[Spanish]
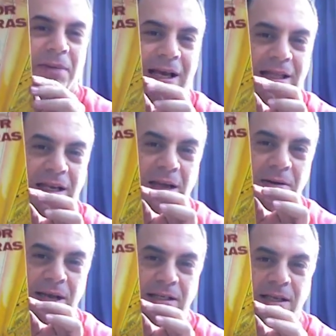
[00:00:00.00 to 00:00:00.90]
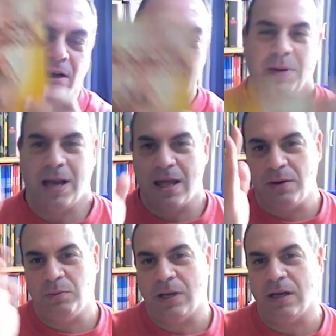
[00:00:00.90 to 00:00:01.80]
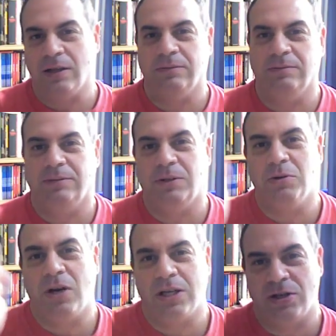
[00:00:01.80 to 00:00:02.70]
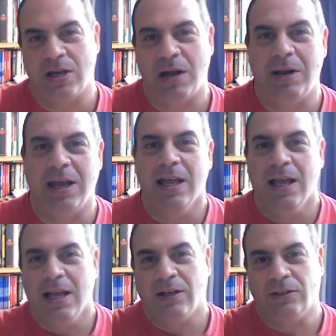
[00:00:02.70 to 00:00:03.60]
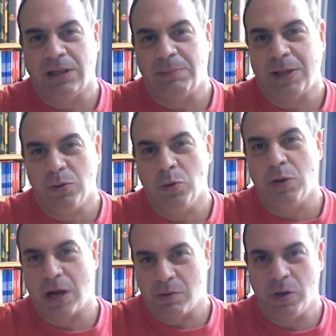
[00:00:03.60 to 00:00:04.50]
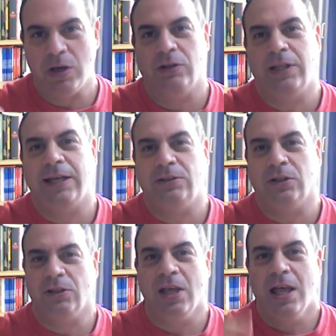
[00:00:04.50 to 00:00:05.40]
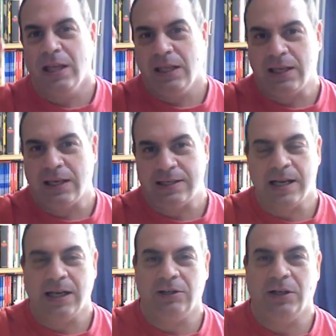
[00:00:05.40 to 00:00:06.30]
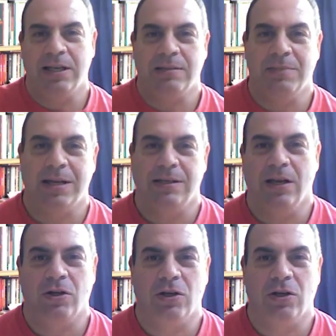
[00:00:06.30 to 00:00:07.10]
me encantaría ver así recopilada en, una, en un coleccionable con tapa dura, con buenos textos y que salga todas las semanas en los